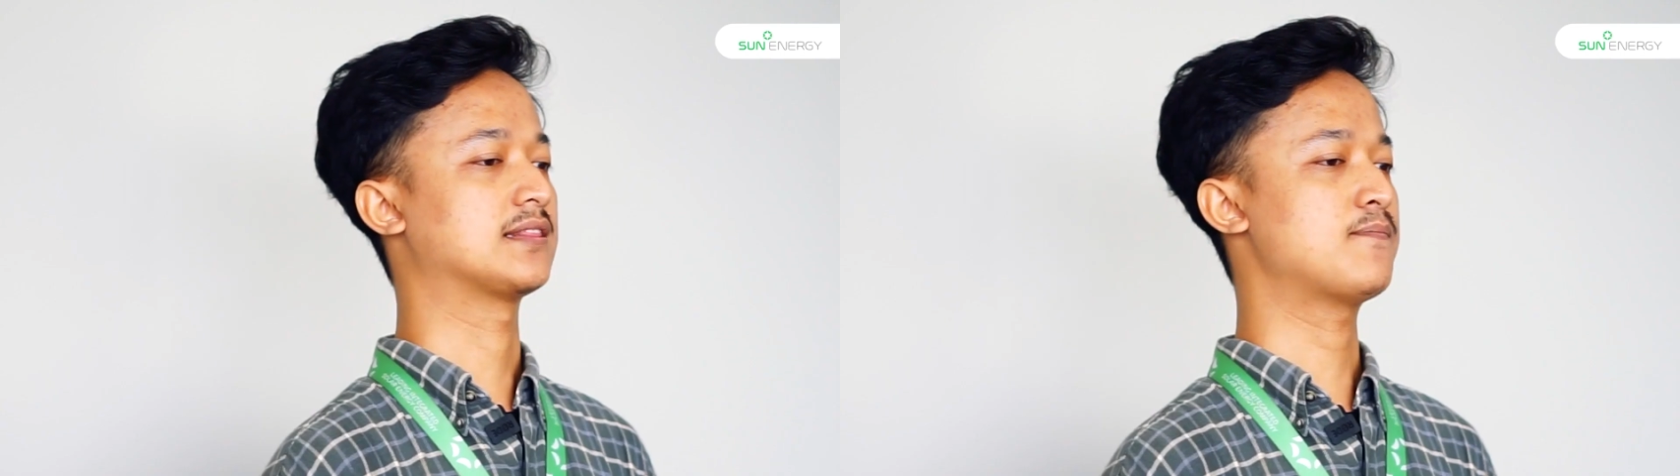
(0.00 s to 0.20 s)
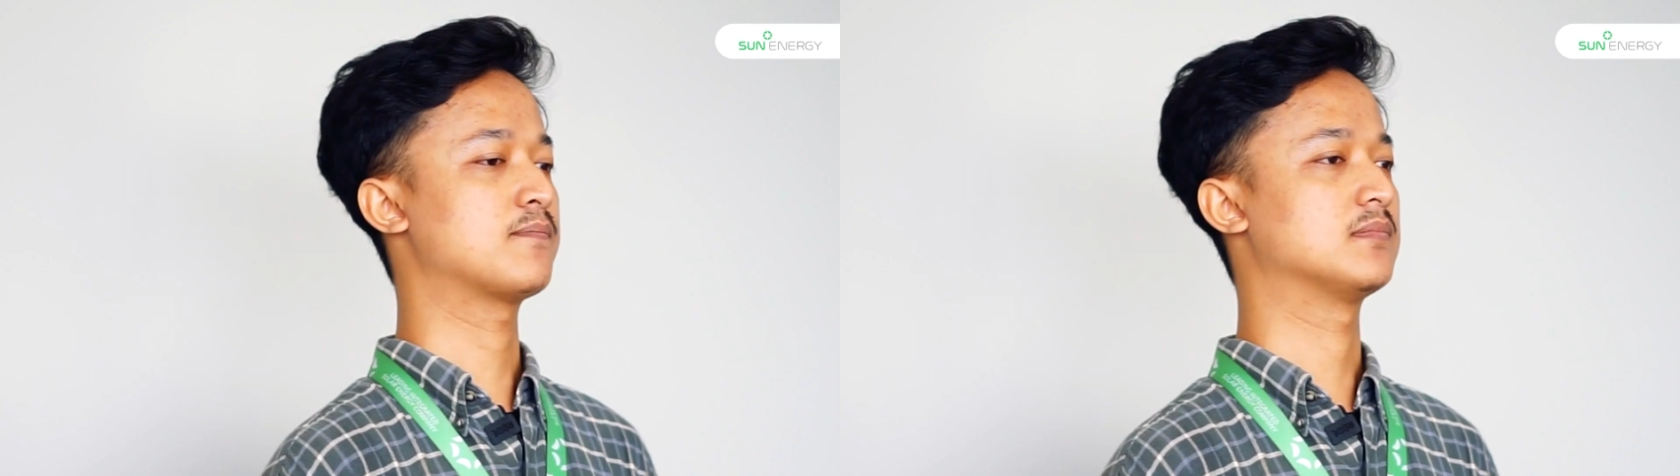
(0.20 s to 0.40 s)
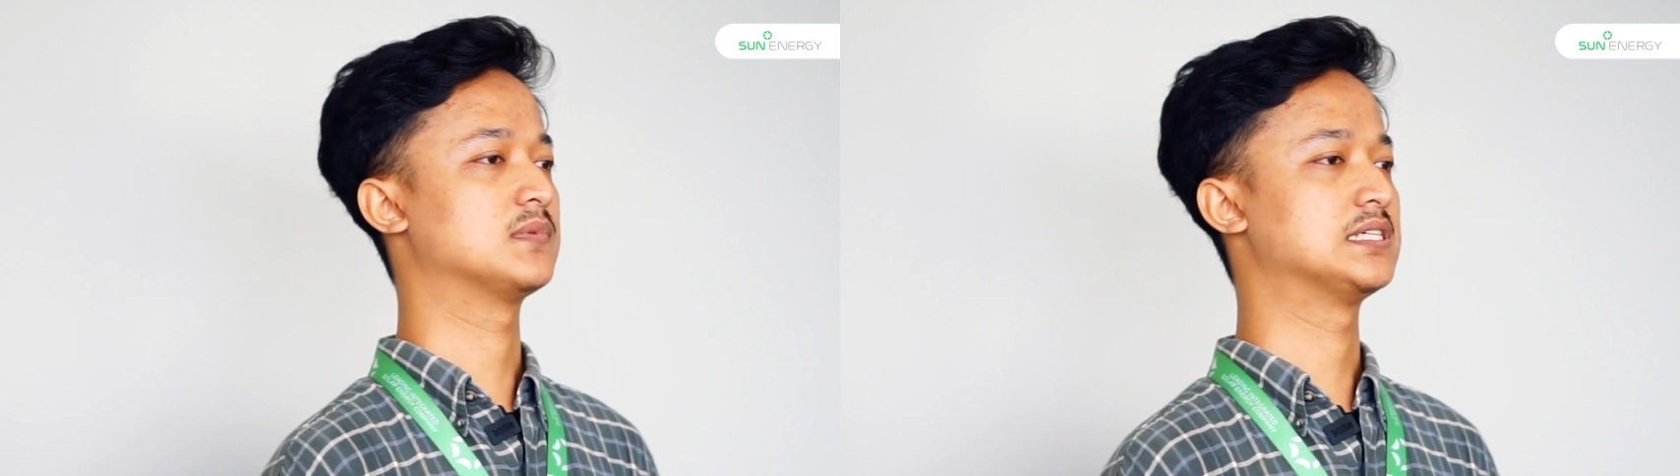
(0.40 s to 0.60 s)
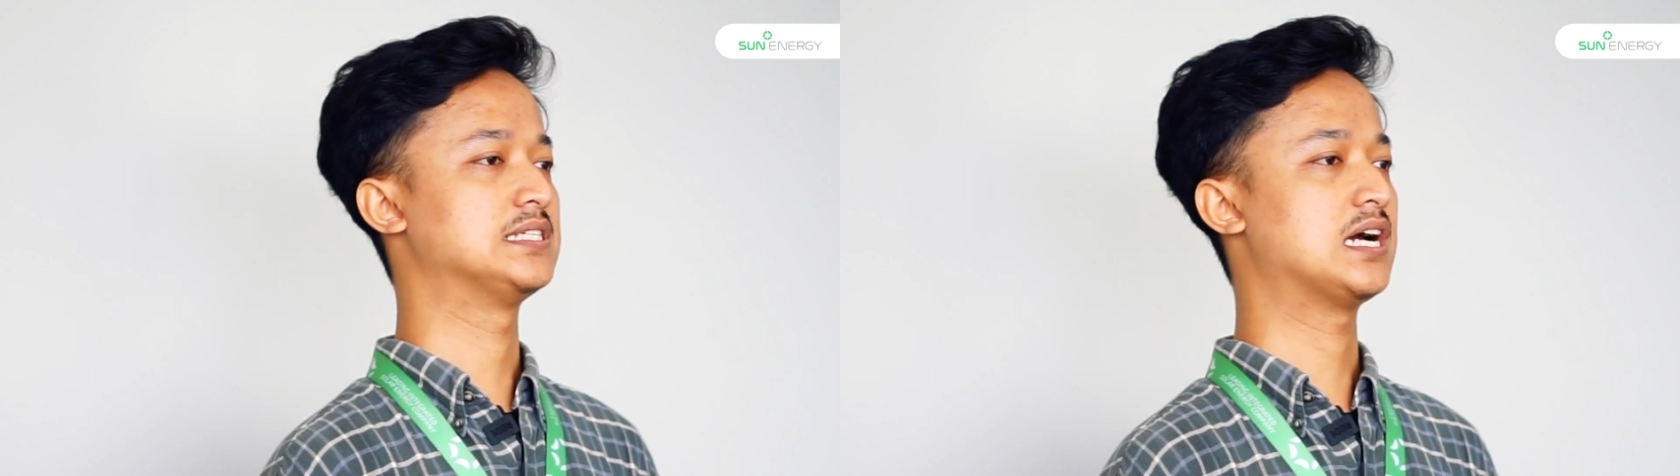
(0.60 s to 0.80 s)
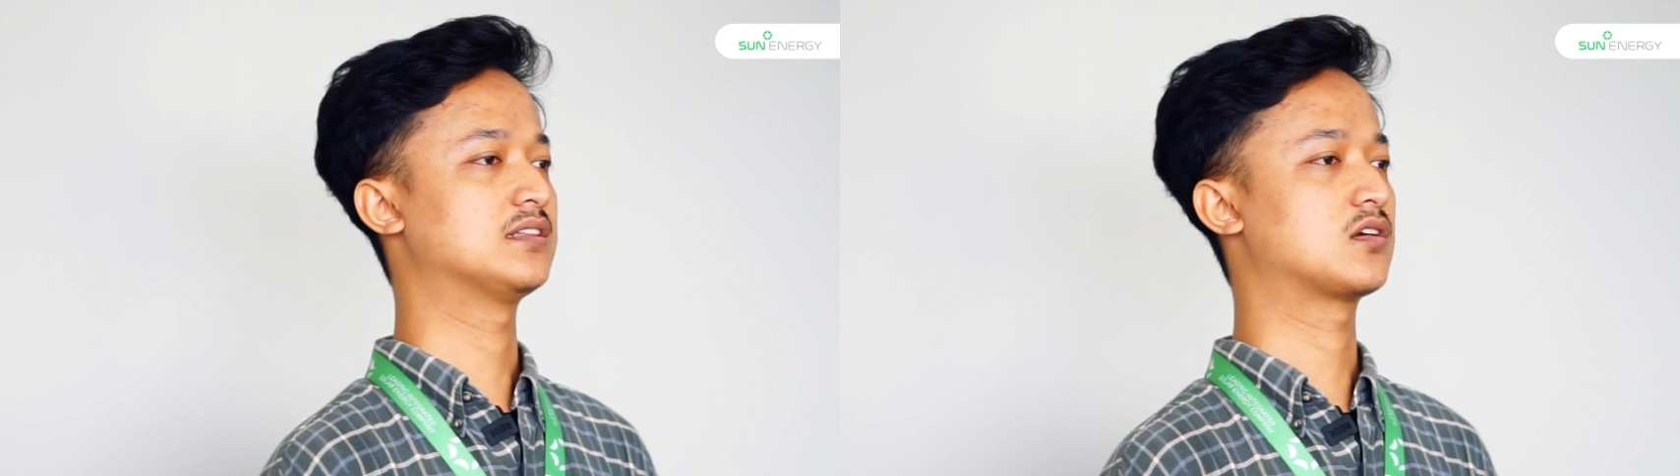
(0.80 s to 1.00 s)
atap
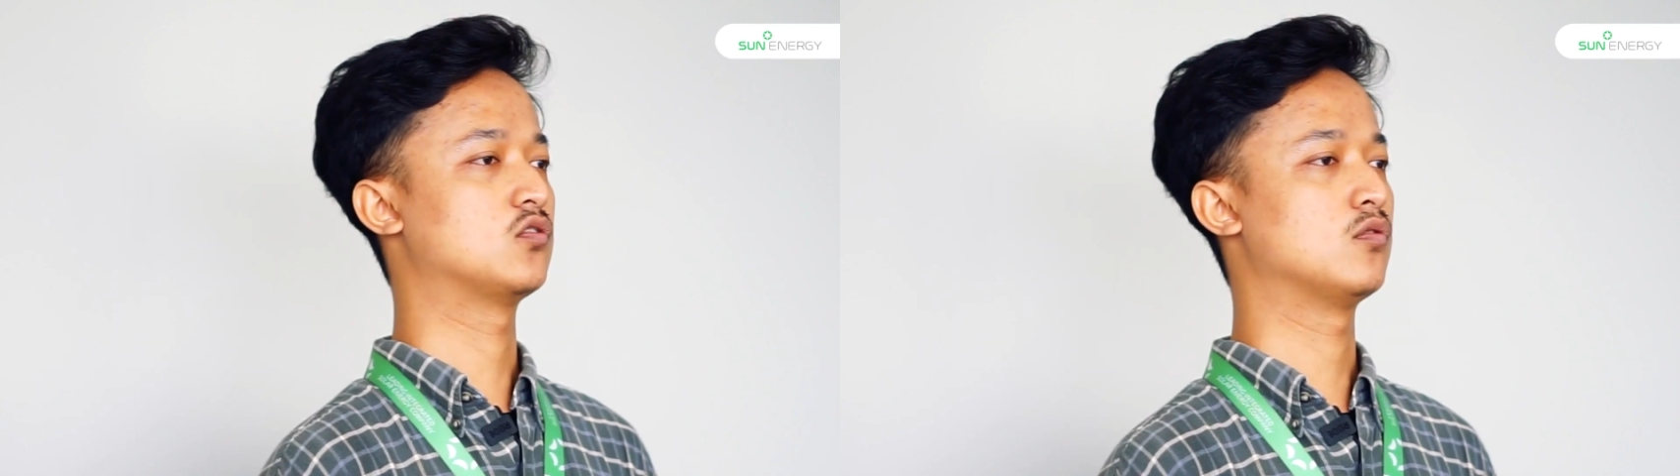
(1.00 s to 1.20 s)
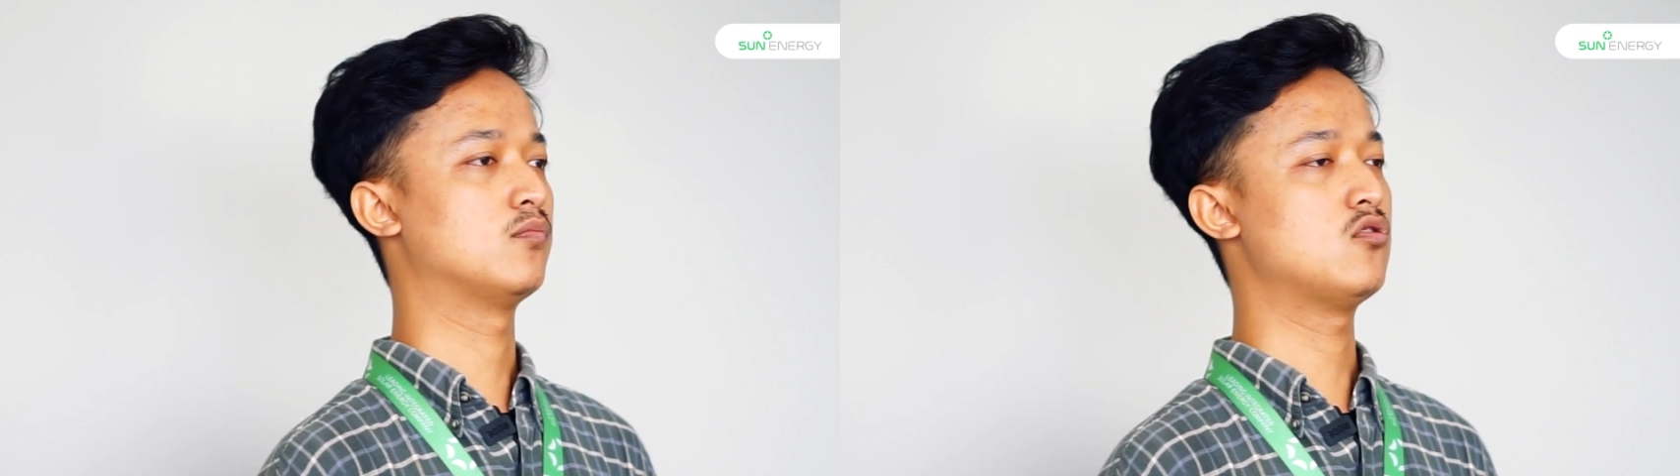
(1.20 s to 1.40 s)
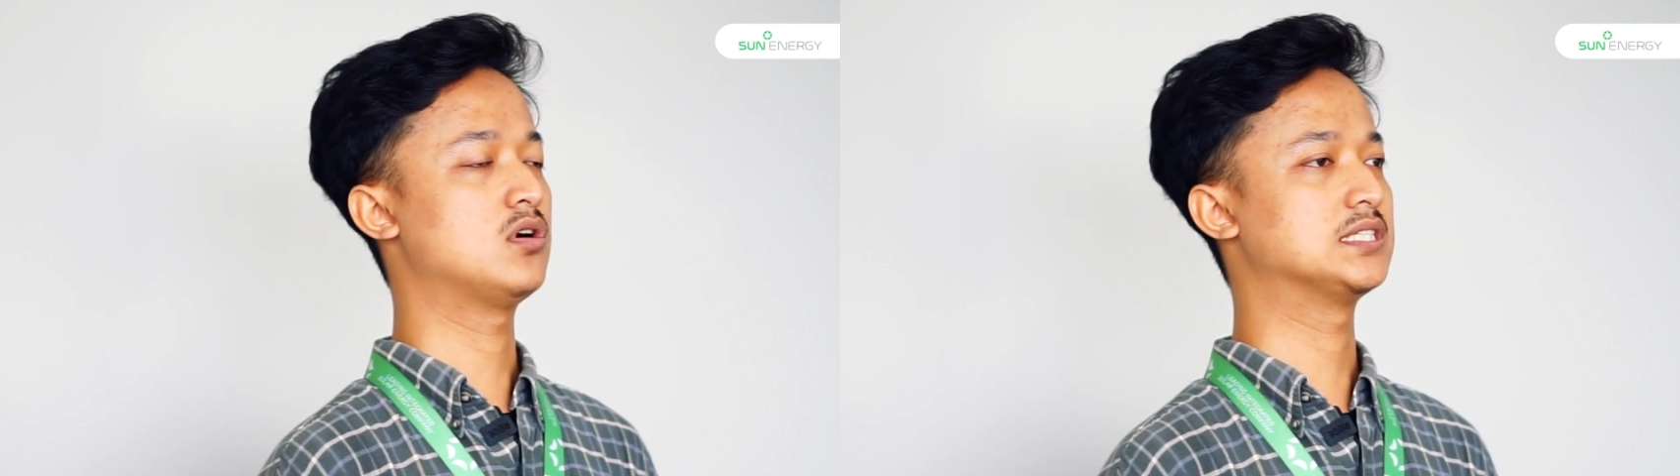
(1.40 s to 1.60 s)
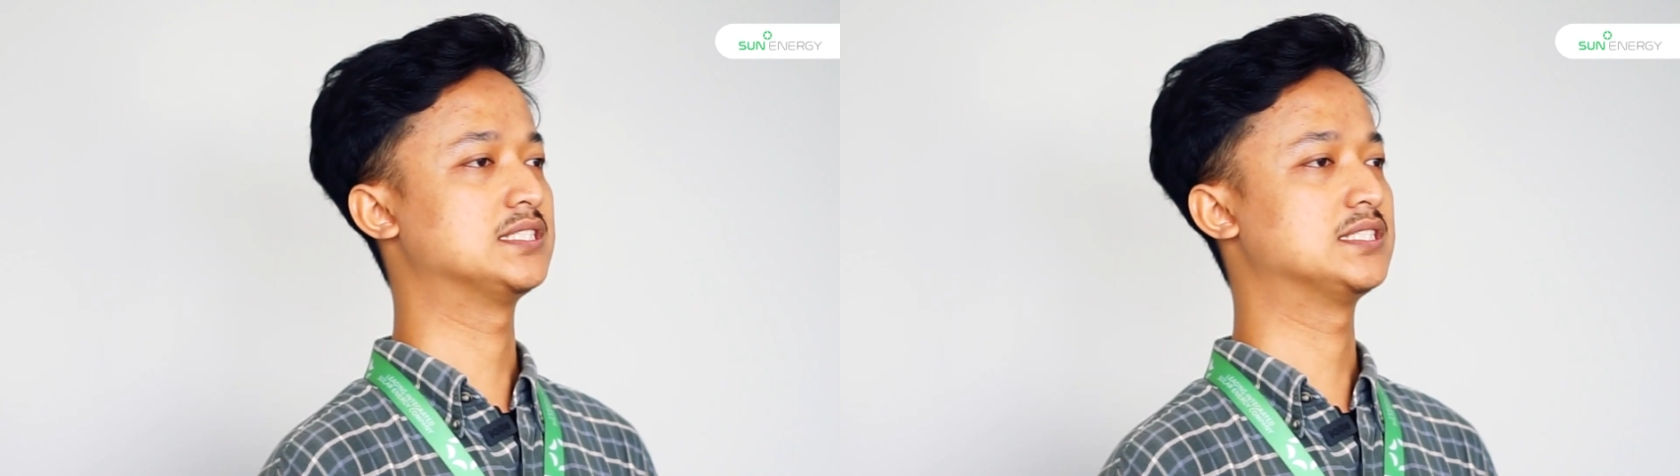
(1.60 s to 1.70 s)
yang terhubung ke